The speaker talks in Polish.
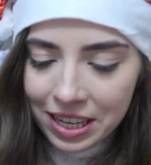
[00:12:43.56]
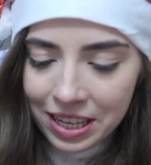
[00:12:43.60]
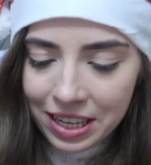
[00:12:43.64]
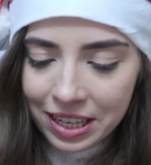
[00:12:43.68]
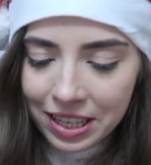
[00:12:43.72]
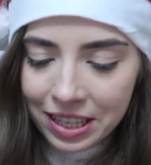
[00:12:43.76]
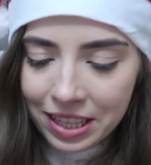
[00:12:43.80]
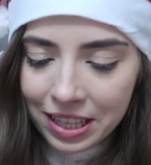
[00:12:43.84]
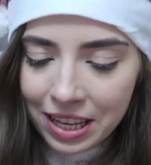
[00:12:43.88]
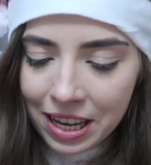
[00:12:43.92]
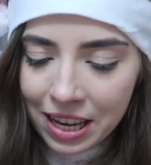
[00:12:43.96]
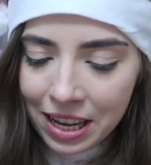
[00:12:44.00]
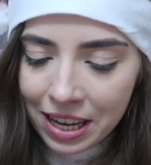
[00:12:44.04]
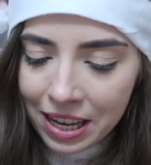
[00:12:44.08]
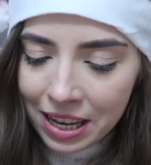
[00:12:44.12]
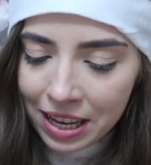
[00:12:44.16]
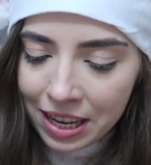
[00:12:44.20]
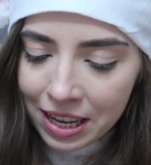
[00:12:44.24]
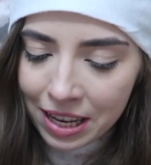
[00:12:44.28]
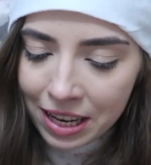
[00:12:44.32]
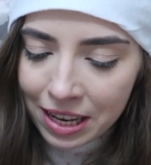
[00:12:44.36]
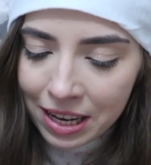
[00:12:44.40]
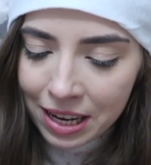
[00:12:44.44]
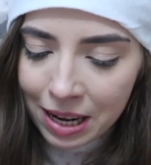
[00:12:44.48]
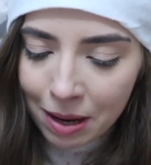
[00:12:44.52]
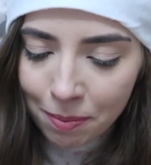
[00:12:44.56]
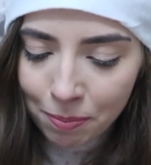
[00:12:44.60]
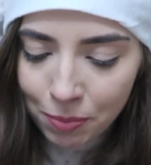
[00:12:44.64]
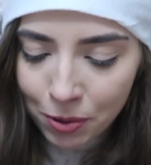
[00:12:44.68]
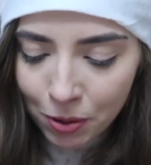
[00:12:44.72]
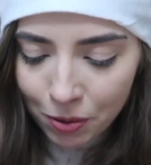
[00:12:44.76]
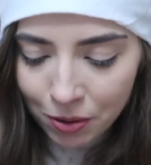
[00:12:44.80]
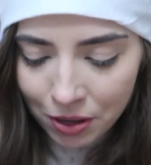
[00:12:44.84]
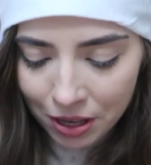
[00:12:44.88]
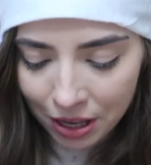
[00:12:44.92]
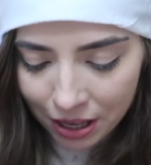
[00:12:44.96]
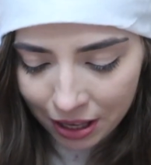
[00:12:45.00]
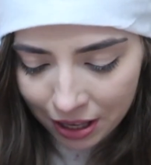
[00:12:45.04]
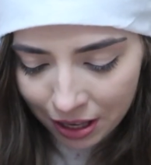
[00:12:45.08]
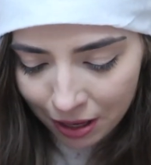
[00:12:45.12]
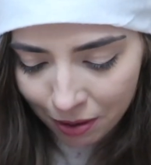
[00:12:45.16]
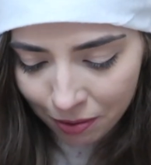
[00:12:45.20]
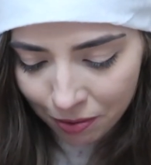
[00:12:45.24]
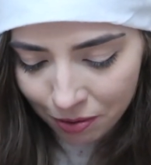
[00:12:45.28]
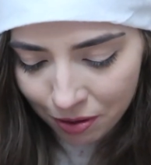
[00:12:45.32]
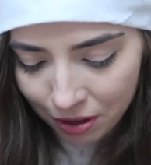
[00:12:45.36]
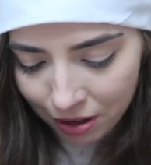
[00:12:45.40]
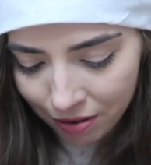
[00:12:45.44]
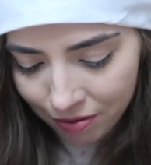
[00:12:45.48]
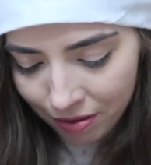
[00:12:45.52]
E, te lampioniki,
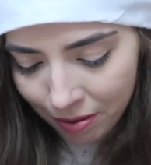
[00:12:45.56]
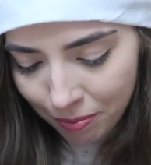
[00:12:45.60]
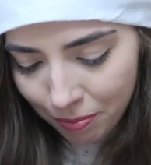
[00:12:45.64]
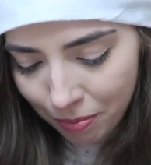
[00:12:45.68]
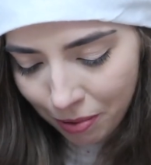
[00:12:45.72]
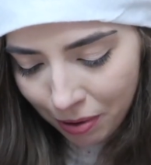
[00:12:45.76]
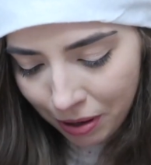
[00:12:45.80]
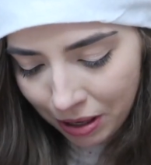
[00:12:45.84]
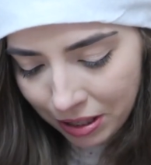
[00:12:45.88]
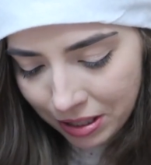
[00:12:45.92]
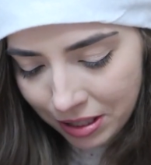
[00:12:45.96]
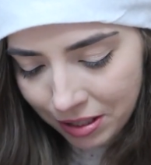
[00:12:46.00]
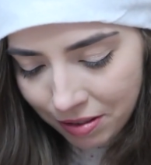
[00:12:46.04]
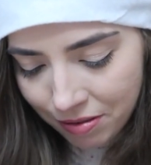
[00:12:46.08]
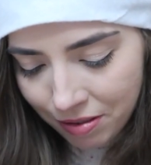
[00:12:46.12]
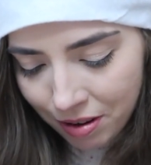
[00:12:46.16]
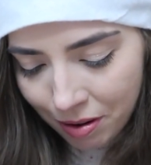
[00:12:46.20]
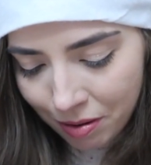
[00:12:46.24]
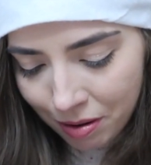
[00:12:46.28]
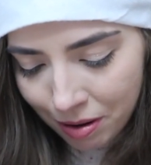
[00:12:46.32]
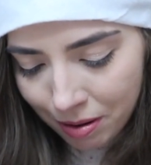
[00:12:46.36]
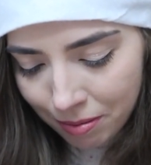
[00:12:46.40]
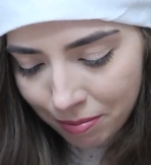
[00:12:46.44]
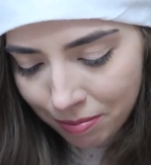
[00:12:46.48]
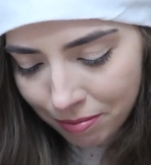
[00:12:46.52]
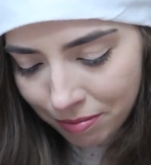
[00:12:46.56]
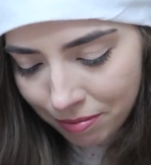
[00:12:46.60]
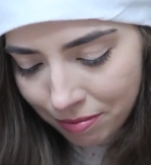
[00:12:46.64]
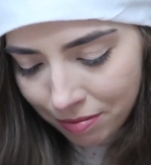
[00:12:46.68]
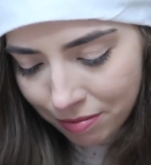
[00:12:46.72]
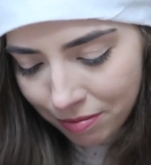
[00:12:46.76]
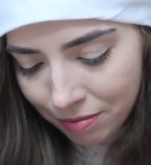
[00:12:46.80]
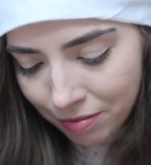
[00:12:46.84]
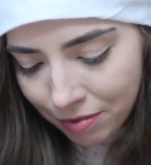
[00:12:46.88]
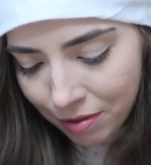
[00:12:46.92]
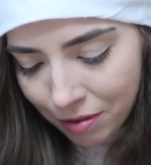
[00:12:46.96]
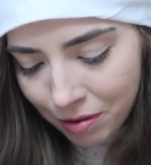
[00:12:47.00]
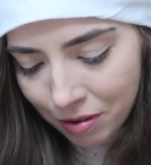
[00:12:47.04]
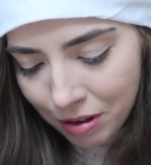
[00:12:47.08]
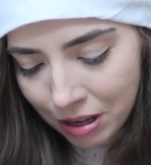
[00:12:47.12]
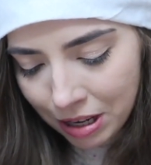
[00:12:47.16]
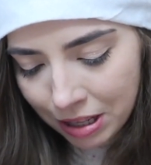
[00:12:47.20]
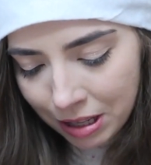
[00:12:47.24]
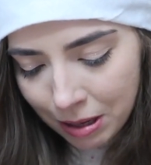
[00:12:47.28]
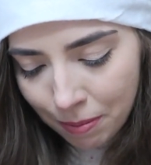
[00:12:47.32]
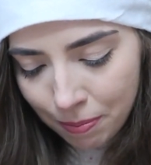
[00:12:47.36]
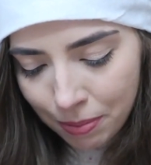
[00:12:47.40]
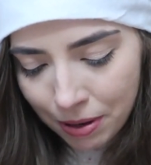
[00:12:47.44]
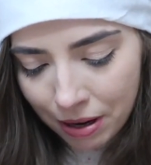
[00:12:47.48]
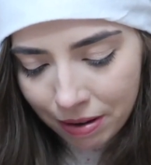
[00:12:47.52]
które Wam pokazywałam. W
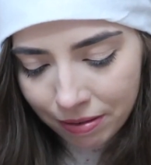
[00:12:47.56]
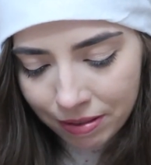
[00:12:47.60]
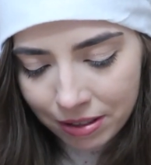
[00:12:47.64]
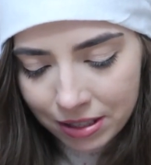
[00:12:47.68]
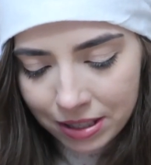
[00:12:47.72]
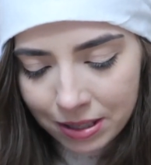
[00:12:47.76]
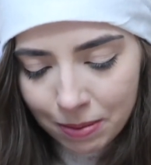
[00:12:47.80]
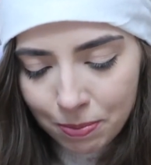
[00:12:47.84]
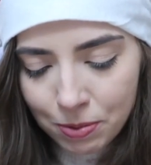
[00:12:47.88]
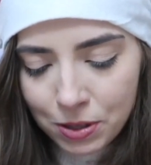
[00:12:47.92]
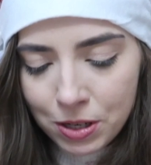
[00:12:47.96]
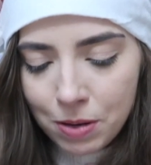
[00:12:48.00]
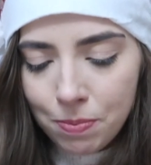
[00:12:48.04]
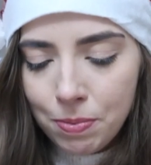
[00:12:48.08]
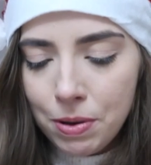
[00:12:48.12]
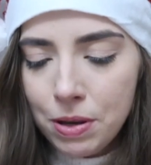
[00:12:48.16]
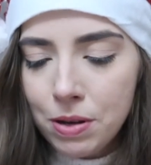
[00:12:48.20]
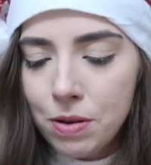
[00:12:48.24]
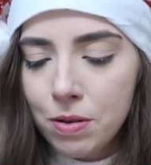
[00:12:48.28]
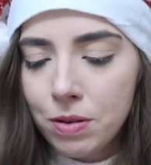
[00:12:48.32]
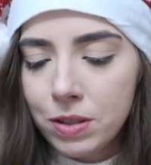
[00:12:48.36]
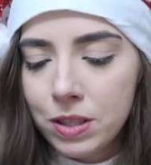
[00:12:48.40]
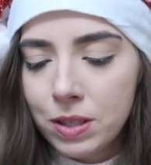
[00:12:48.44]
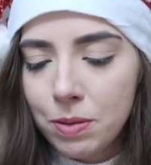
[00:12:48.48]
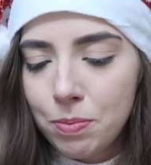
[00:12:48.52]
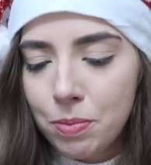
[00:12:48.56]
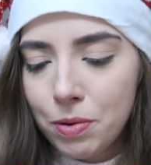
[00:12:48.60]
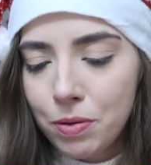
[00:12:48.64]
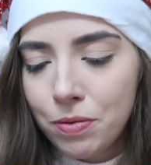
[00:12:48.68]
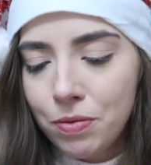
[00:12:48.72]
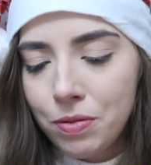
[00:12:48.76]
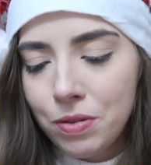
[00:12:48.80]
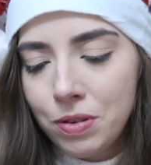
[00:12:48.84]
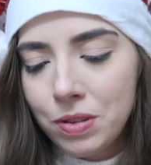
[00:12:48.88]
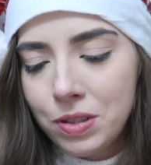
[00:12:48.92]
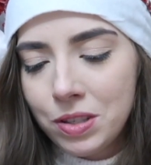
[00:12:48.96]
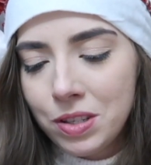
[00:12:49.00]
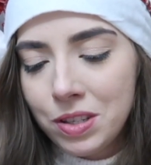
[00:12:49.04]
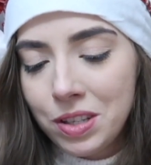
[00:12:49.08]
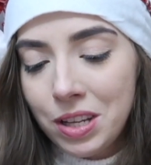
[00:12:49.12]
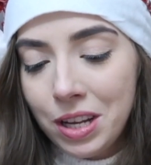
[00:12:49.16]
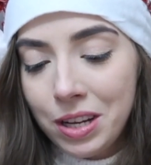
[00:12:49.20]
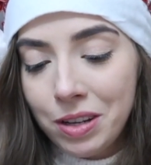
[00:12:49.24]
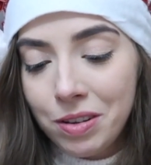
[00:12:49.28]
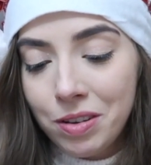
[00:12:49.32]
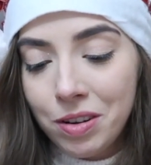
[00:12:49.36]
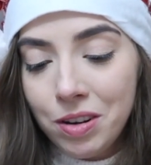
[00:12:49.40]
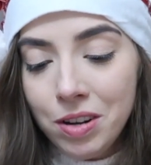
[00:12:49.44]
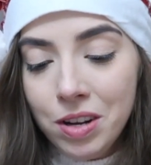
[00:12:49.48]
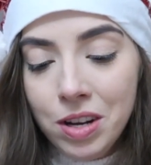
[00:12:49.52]
ogóle naprawdę za psie pieniądze porównując do
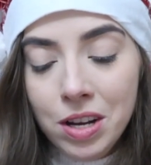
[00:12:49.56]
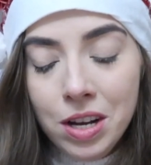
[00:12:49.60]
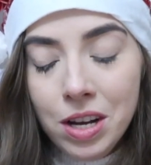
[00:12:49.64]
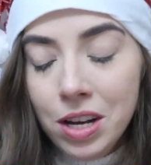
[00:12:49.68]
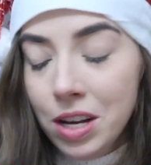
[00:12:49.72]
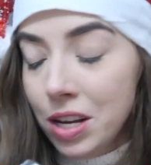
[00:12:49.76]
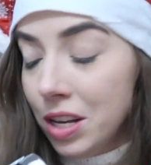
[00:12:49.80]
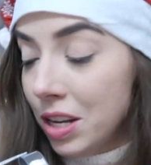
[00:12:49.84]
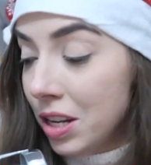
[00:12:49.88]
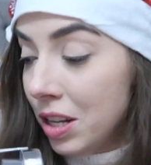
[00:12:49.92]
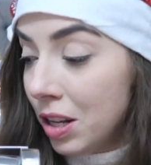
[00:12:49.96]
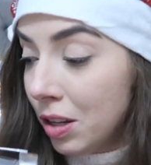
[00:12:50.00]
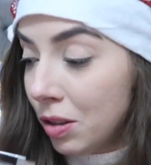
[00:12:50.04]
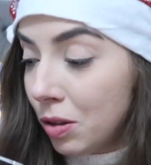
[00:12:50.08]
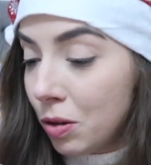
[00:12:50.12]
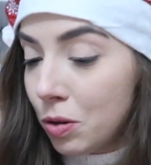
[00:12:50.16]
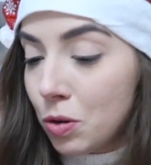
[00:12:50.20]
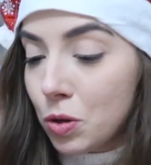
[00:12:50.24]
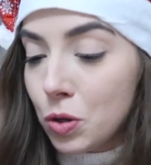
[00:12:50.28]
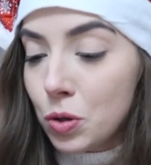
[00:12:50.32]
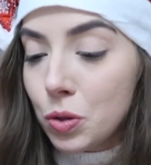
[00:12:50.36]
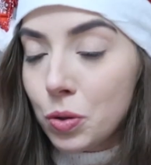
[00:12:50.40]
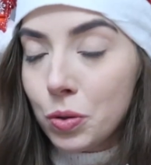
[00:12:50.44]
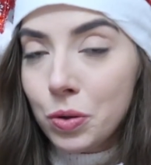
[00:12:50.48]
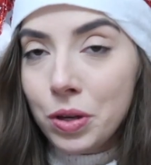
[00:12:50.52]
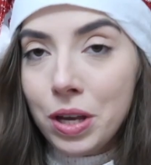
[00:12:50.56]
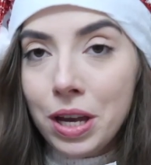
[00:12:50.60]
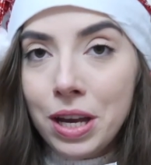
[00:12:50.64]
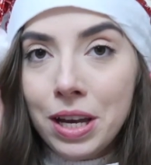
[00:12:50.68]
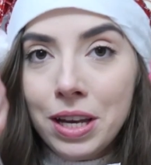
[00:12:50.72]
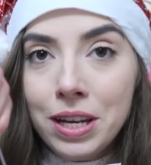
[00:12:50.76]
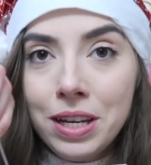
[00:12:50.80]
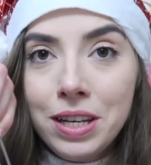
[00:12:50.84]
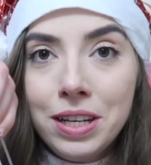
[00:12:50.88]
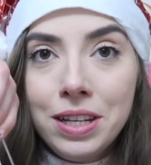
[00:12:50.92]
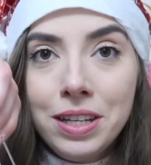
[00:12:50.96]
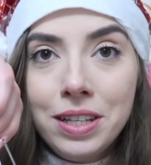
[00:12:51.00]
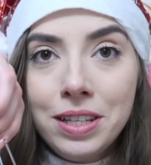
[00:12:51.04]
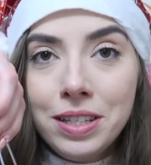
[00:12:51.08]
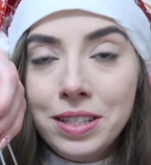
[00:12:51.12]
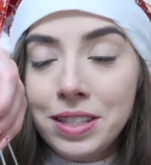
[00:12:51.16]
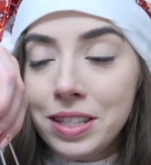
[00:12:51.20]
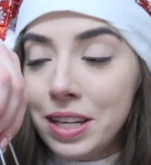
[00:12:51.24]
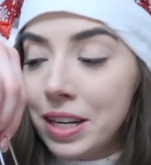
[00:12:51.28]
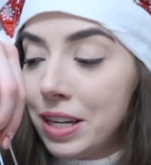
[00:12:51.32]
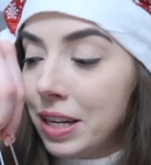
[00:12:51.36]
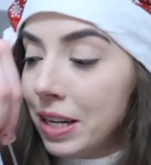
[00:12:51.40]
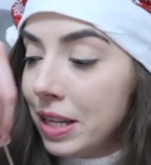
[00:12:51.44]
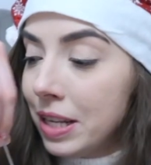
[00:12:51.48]
tego, ile to kosztuje e, za